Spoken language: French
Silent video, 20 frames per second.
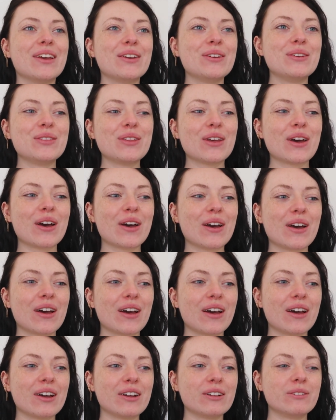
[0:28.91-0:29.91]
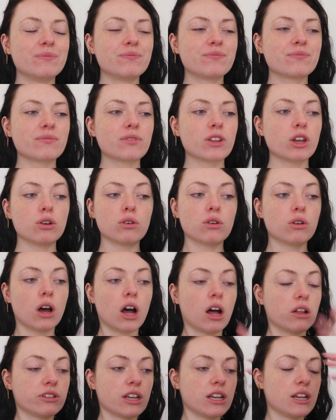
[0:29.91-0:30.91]
euh,
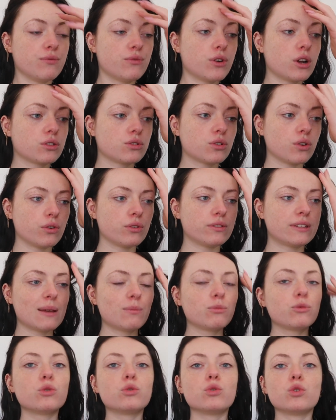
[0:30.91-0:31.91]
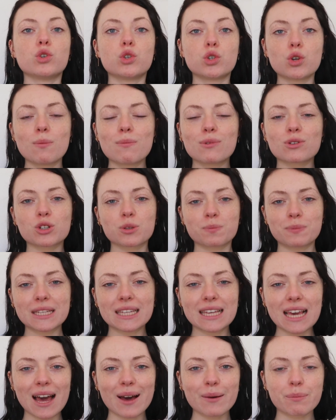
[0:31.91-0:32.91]
un daily vlog sur le thème de je mange
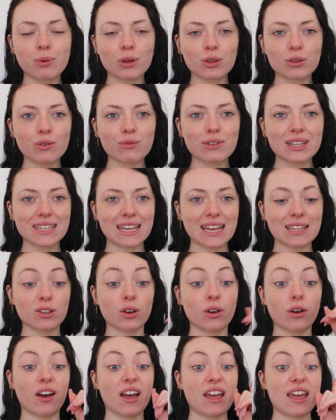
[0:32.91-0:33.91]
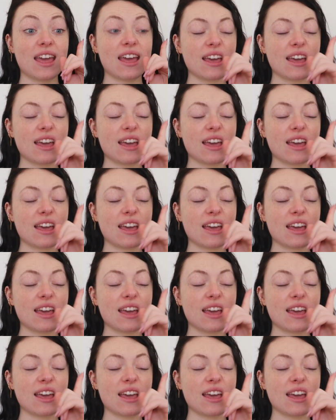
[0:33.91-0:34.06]
Picard pendant 24 heures